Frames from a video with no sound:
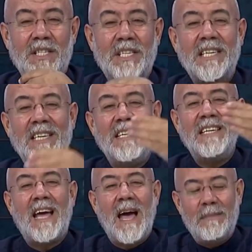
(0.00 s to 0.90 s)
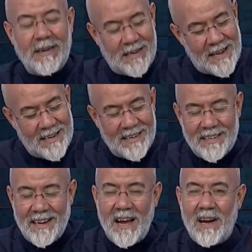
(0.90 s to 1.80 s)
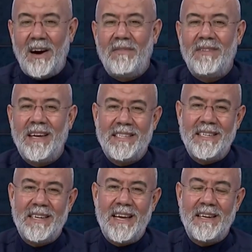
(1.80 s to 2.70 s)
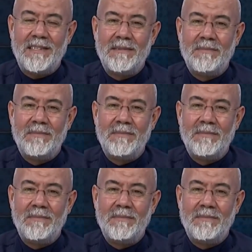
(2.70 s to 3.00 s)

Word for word: dinin emirlerinden gaflet eden,